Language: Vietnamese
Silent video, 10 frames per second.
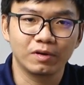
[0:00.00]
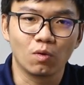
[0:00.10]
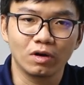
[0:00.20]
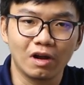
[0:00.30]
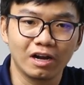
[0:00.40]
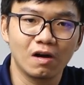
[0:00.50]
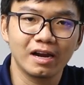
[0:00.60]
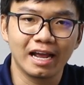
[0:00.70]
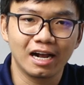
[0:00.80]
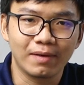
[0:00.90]
của cái loại
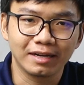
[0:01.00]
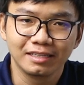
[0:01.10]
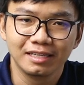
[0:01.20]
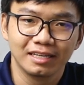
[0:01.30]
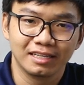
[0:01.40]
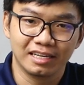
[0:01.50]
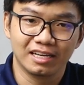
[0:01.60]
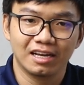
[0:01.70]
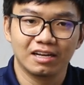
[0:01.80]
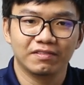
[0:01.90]
ngói này ha các bạn
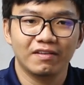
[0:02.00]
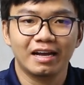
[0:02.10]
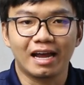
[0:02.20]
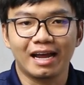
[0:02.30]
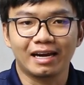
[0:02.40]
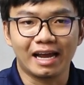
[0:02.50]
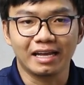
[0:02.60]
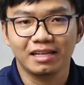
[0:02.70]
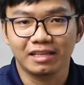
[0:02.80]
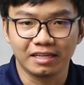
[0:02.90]
thì với khả năng
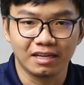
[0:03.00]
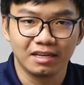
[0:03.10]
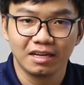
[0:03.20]
này thì